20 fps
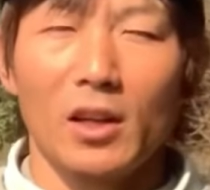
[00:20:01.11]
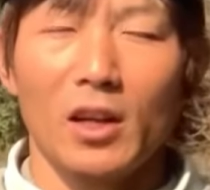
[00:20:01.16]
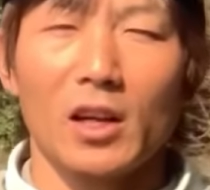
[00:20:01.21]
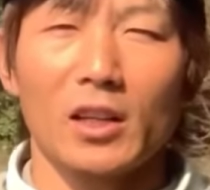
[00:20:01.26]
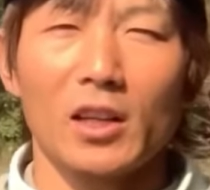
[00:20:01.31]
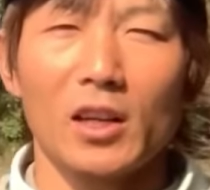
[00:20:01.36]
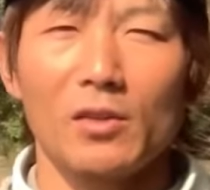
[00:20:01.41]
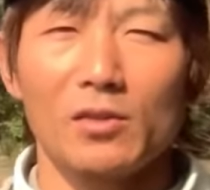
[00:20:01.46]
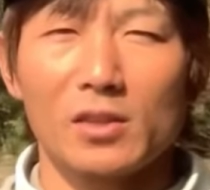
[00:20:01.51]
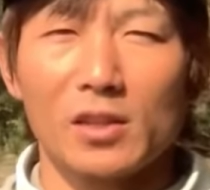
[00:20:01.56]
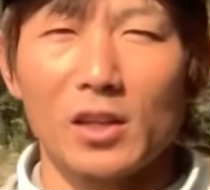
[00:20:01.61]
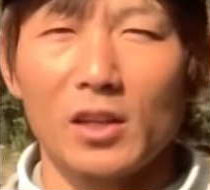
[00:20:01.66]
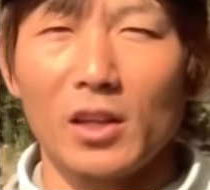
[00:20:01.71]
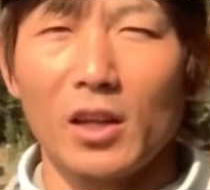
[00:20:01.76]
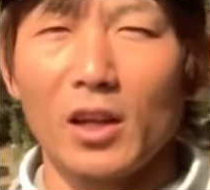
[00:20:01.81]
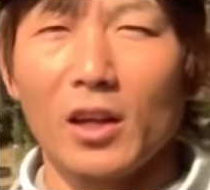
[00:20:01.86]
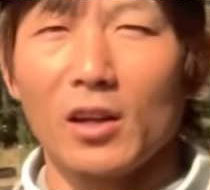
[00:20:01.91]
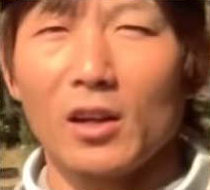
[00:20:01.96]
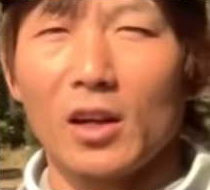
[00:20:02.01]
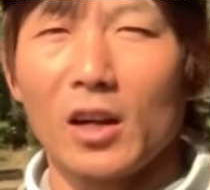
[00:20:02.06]
で、課題を伝え
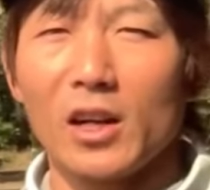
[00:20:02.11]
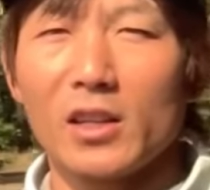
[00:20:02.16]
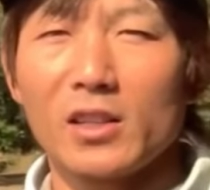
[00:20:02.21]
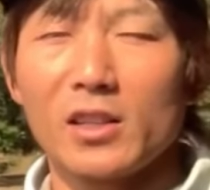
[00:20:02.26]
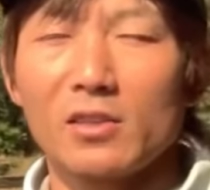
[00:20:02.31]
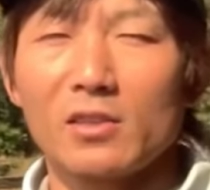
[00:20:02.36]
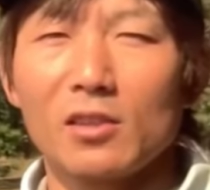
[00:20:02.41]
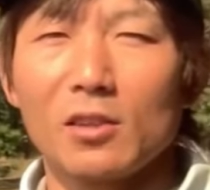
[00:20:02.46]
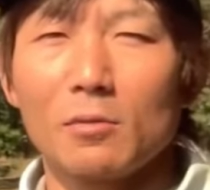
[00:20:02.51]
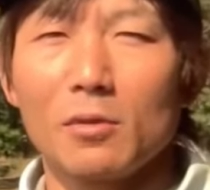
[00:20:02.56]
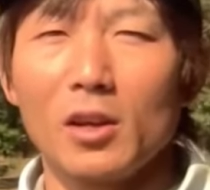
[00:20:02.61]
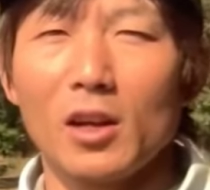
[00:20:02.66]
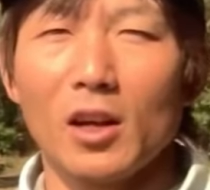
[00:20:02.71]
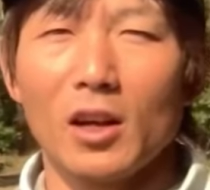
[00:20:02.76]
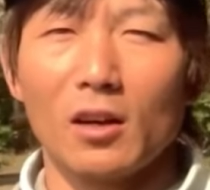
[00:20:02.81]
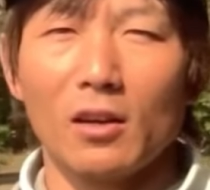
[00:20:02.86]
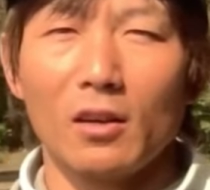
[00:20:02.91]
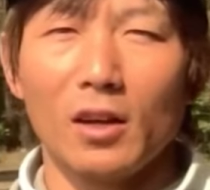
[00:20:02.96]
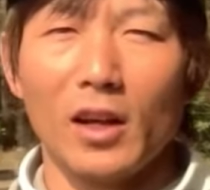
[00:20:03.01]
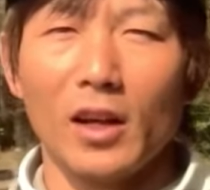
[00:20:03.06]
て改善するために
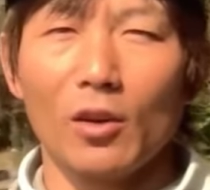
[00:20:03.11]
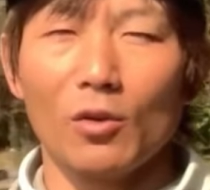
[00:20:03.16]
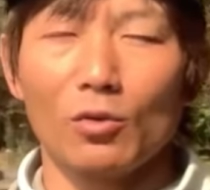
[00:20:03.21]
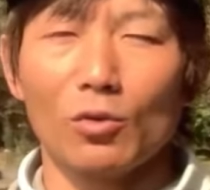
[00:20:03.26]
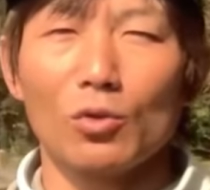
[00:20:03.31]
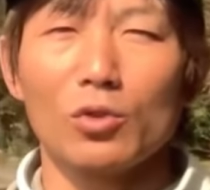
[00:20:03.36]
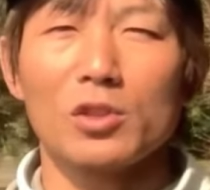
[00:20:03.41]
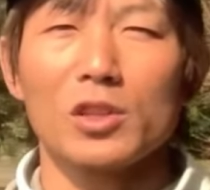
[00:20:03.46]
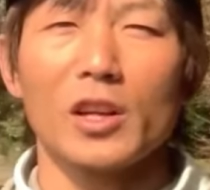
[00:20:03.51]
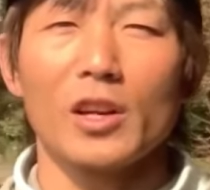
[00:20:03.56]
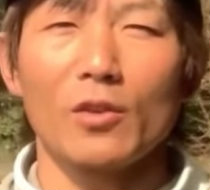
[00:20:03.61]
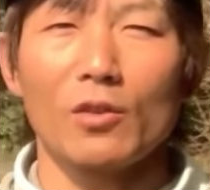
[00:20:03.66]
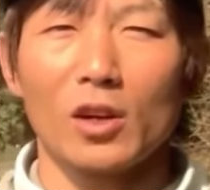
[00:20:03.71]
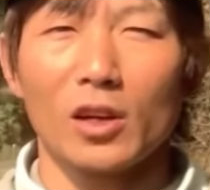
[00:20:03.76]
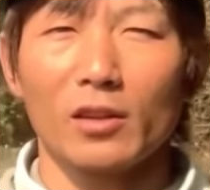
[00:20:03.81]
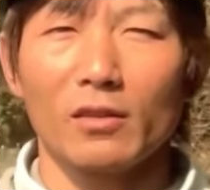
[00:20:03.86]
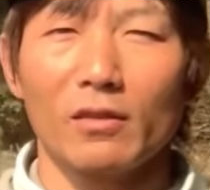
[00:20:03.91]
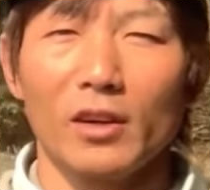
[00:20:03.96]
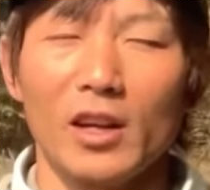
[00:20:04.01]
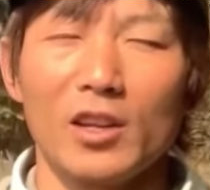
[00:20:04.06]
は、あの、どうしたらいいの
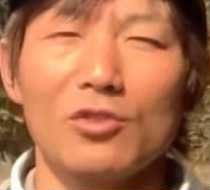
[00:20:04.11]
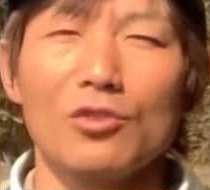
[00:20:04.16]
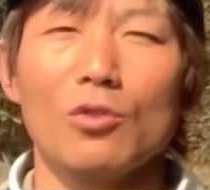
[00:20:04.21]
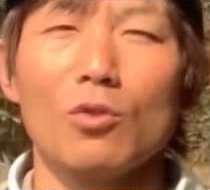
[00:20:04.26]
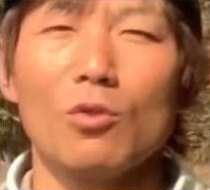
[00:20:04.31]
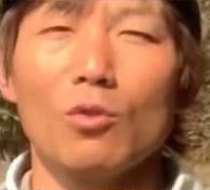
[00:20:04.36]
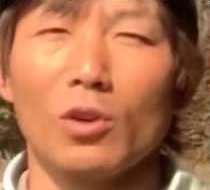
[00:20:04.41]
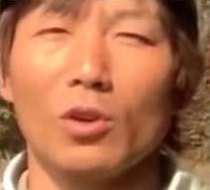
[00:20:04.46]
か、練習方